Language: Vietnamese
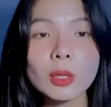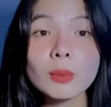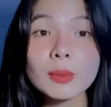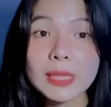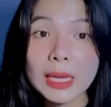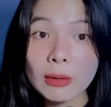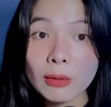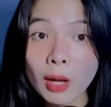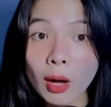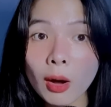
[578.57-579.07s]

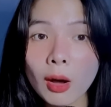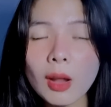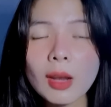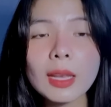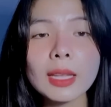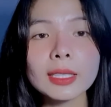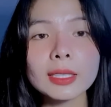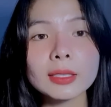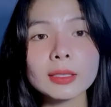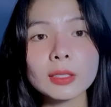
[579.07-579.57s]
lúc sau
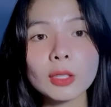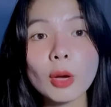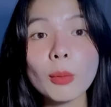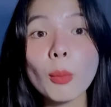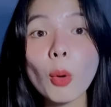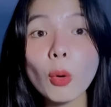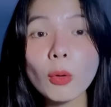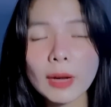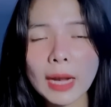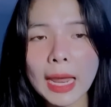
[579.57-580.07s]
đó là
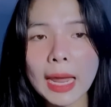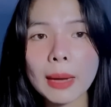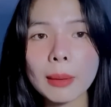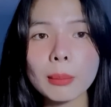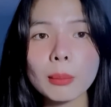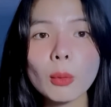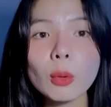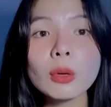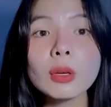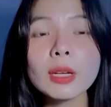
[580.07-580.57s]
có bố
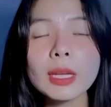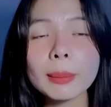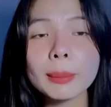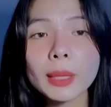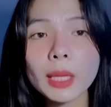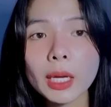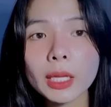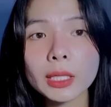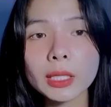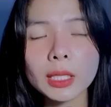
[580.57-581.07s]
ra bố đưa
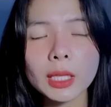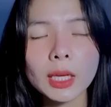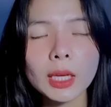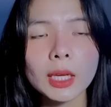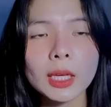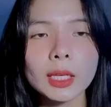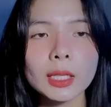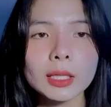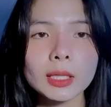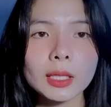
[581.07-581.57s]
em lên
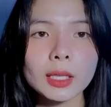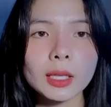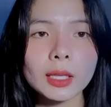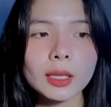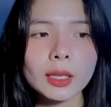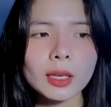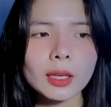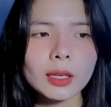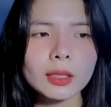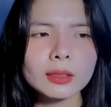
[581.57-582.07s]

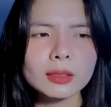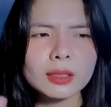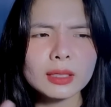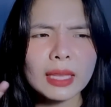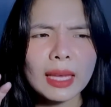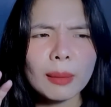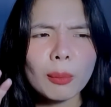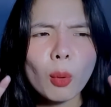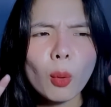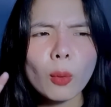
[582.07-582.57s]
thì ờ,
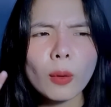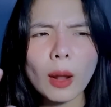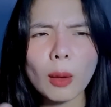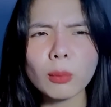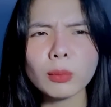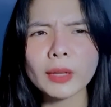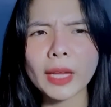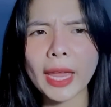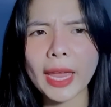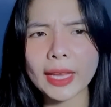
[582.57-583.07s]
người ta bu
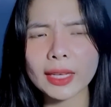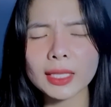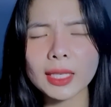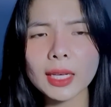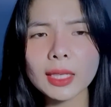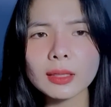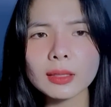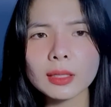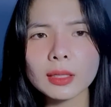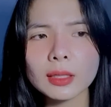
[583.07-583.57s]
đông nghẹt
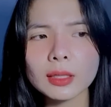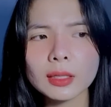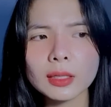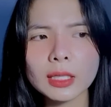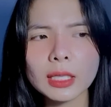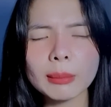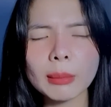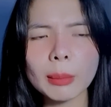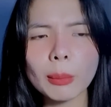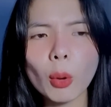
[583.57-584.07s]
hết
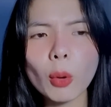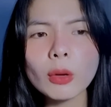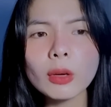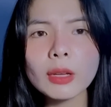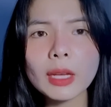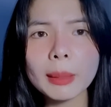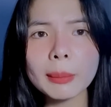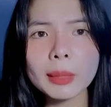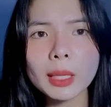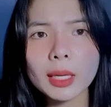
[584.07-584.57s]
khi mà bố
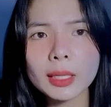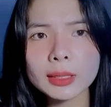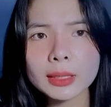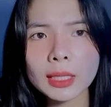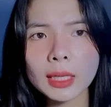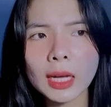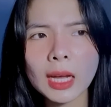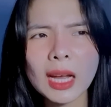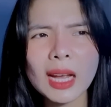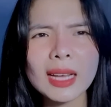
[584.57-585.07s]
đưa em
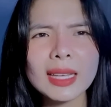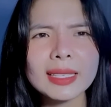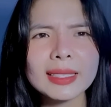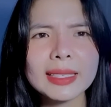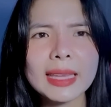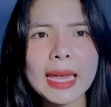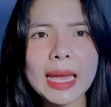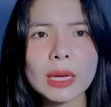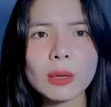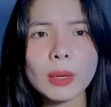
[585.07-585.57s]
lên á
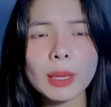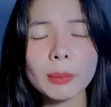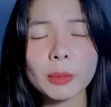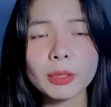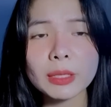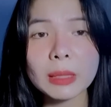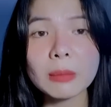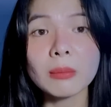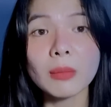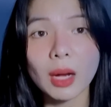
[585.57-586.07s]
da của
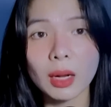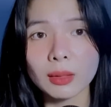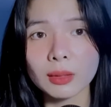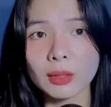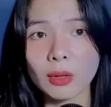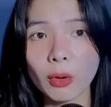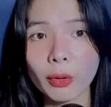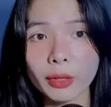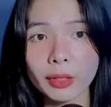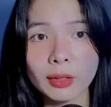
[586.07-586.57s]
em nó trắng
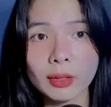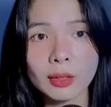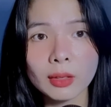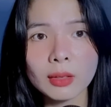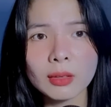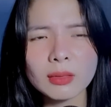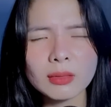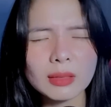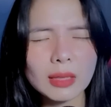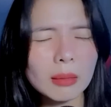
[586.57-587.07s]
bệt rồi
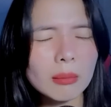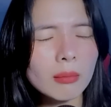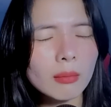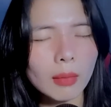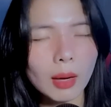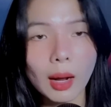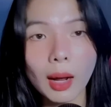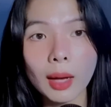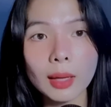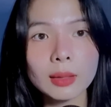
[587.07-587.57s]

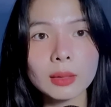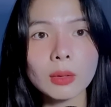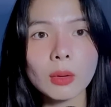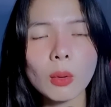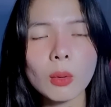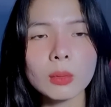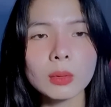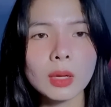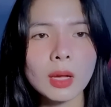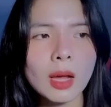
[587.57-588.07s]
trắng bệt
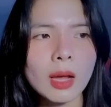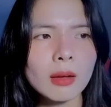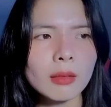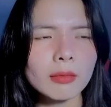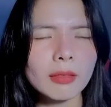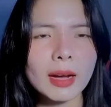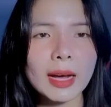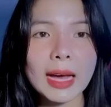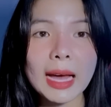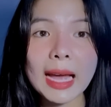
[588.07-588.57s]
luôn
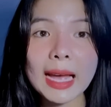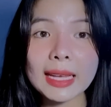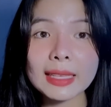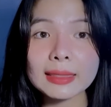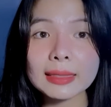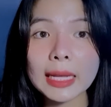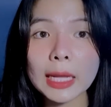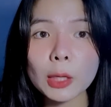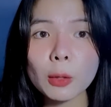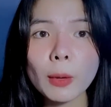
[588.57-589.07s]
và
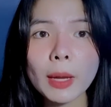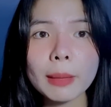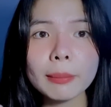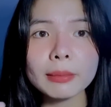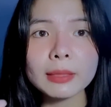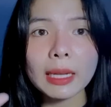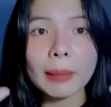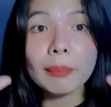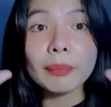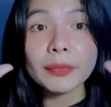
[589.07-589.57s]
hai tay của
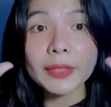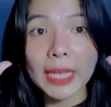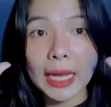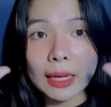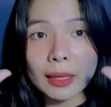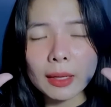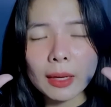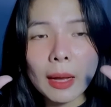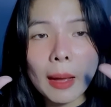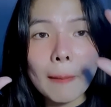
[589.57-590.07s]
em nắm
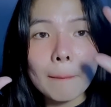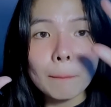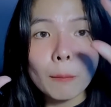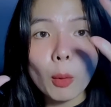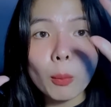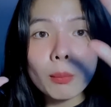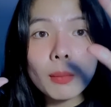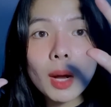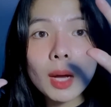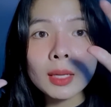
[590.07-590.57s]
chặt
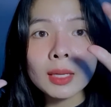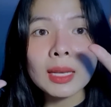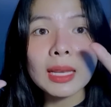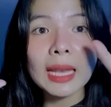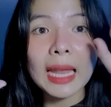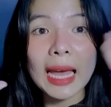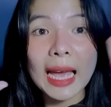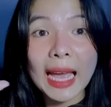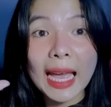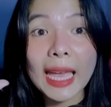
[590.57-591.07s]
một bên
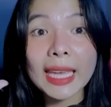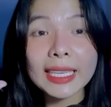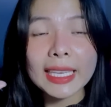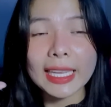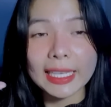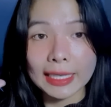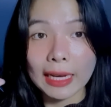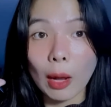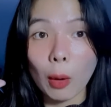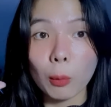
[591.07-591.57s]
là
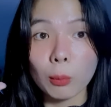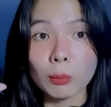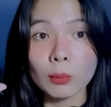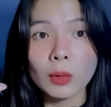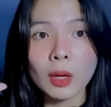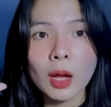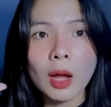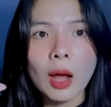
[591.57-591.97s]
2.000 đồng